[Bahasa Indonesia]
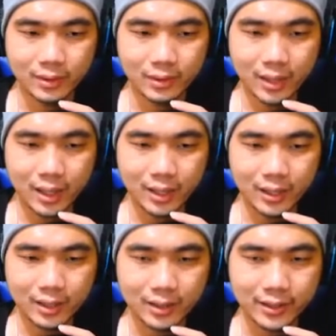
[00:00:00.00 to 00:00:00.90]

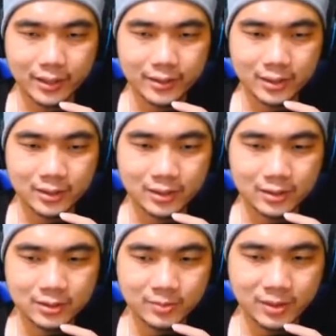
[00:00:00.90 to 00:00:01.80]
Nah, kayaknya
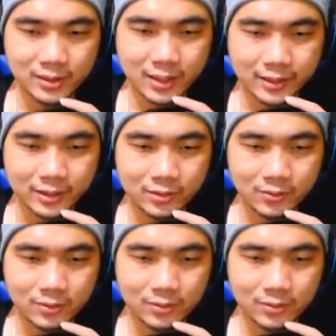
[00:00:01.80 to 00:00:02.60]
sebentar gitu.